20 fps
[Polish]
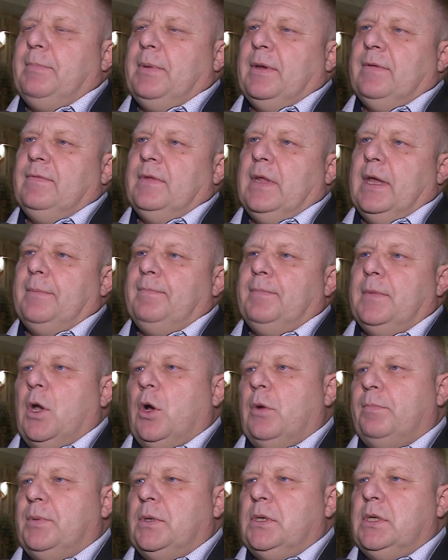pewne
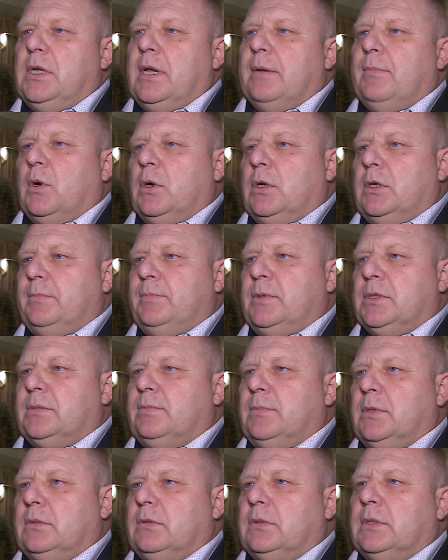opinie
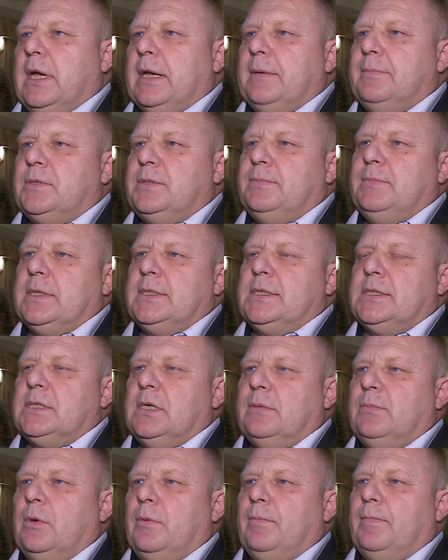moglibyśmy tutaj między
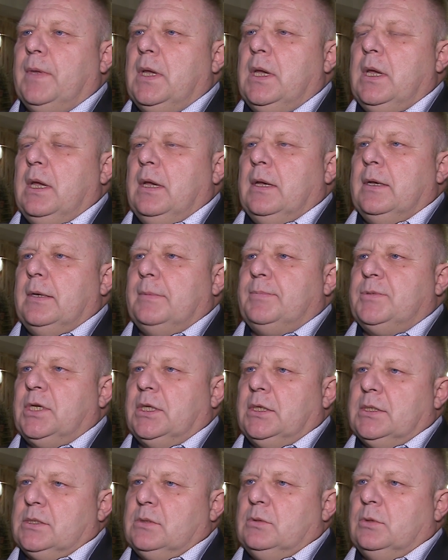sobą e,
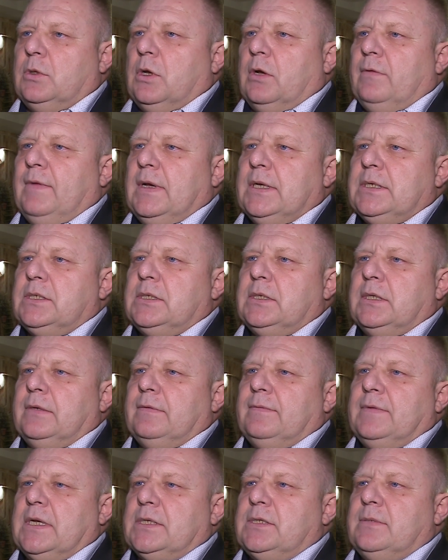przedyskutować
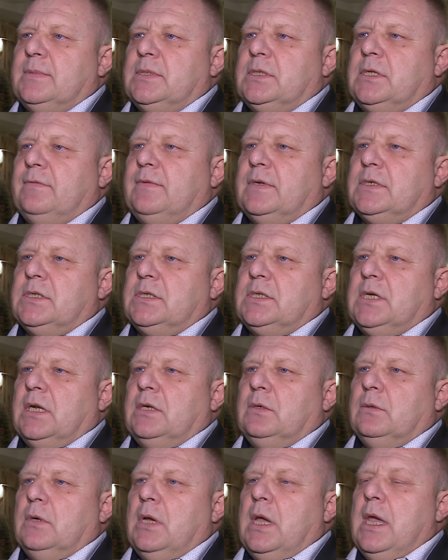w naszym
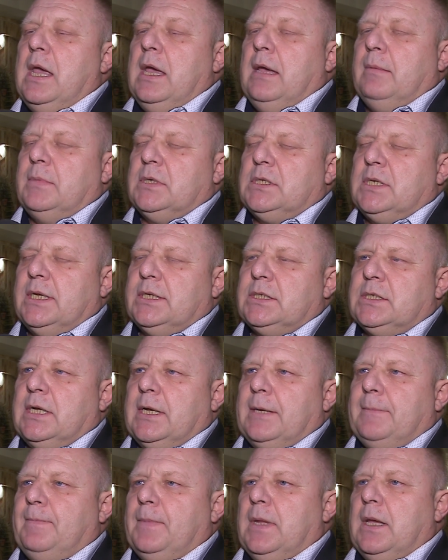stowarzyszeniu. Myślę,
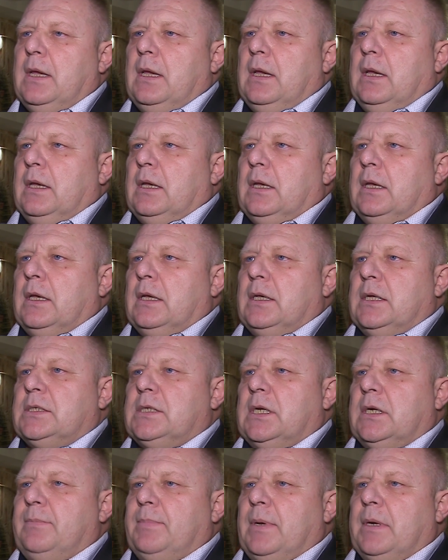że
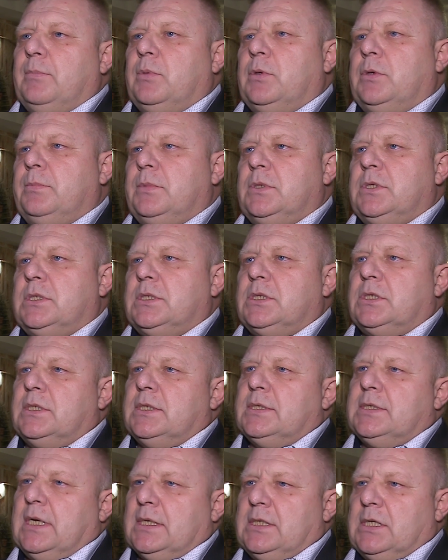jeżeli pan burmistrz
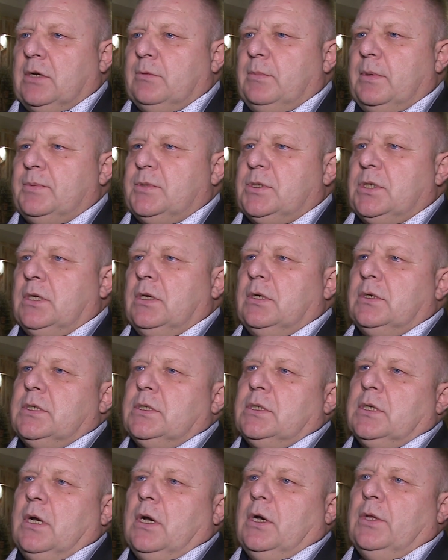zechciałby
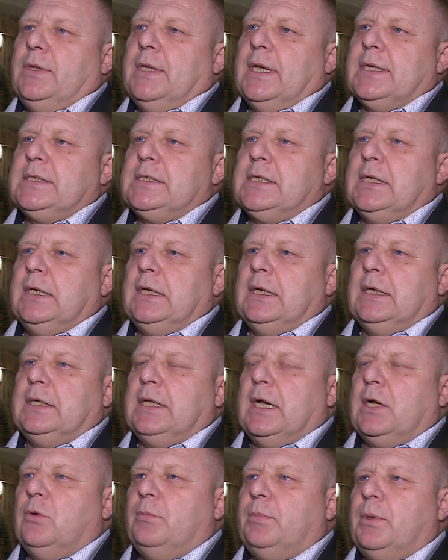przyjąć od nas
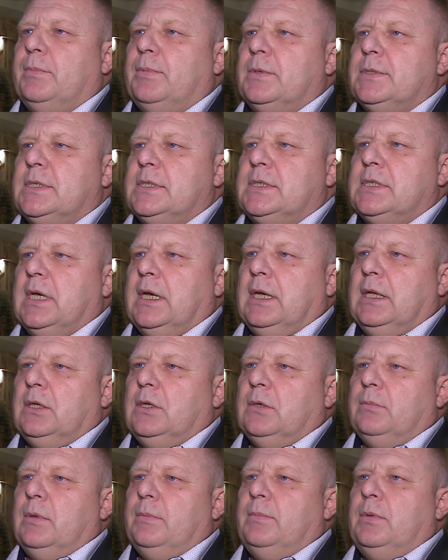taką propozycję,
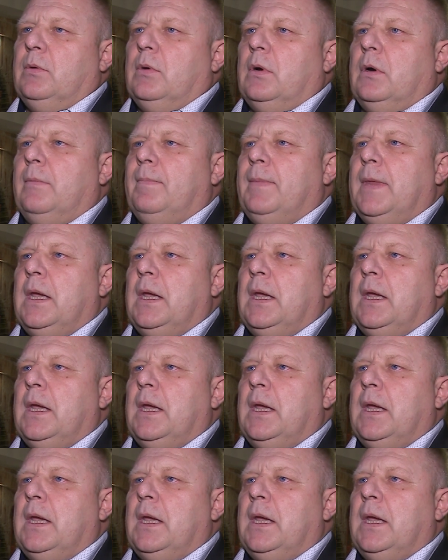to by było